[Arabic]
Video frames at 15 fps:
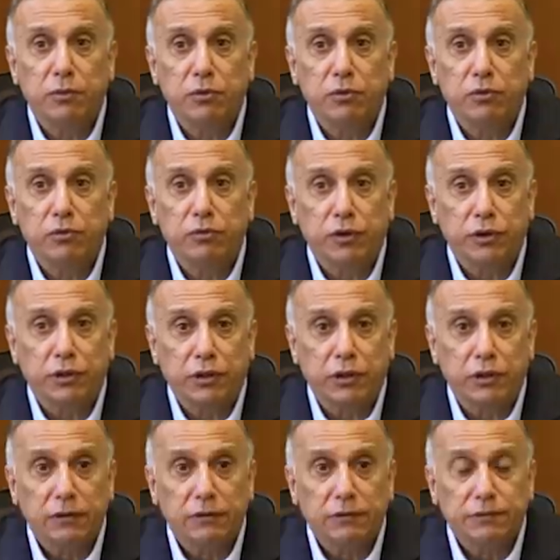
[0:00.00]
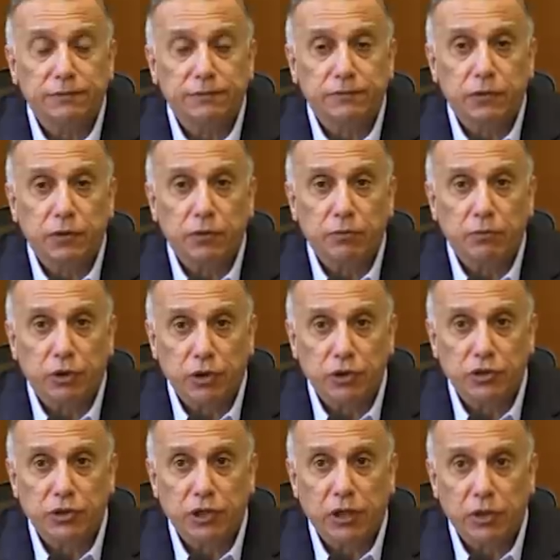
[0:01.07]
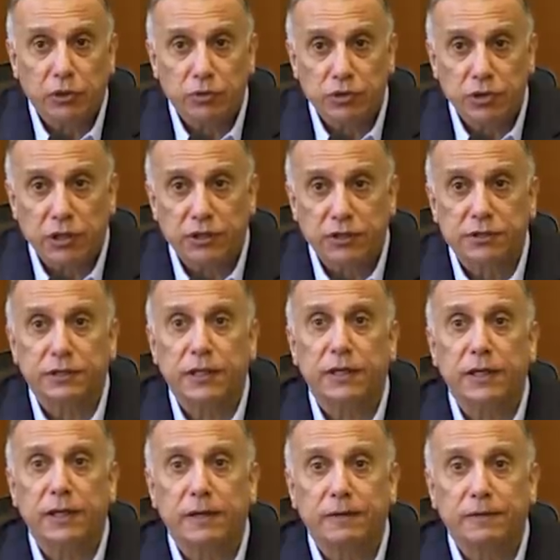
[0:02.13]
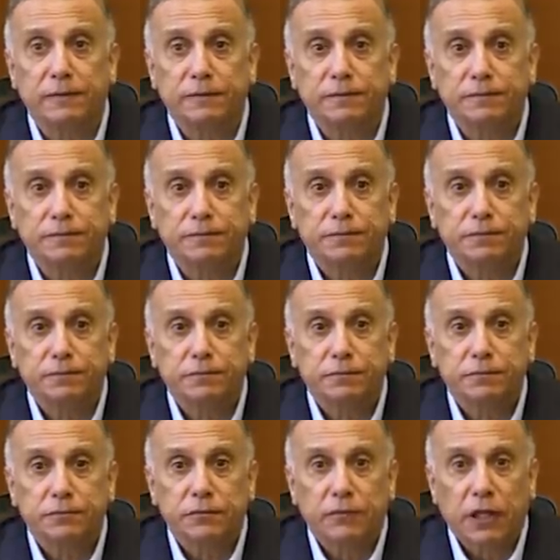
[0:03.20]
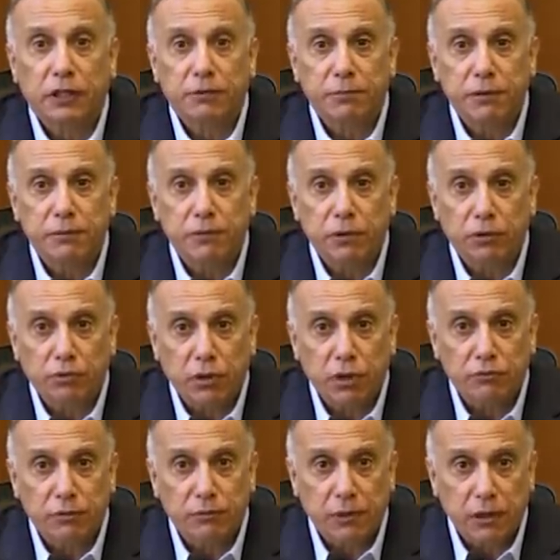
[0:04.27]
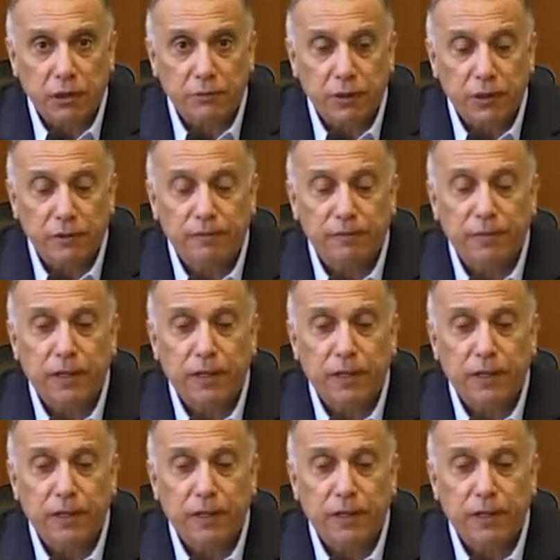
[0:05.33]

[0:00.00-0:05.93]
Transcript: منذ فترة مرشح لوزارة الصحة أتمنى من الإخوان في البرلمان